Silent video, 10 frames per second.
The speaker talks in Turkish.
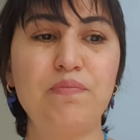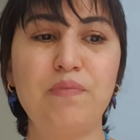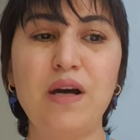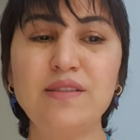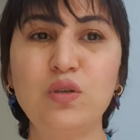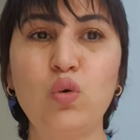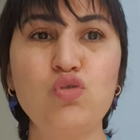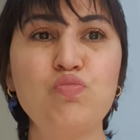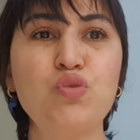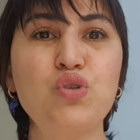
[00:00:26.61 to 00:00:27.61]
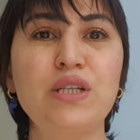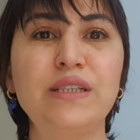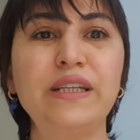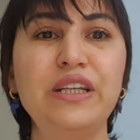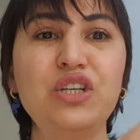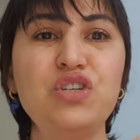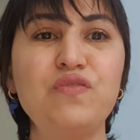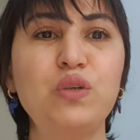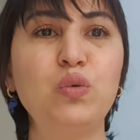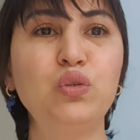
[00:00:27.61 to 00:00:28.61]
bazı koç burçlarında iş
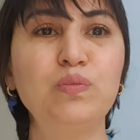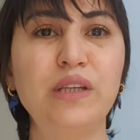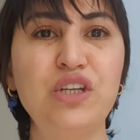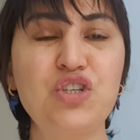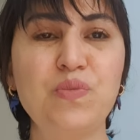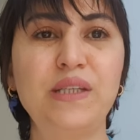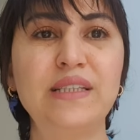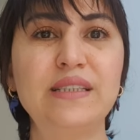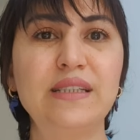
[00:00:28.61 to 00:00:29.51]
ve konum değişiminizle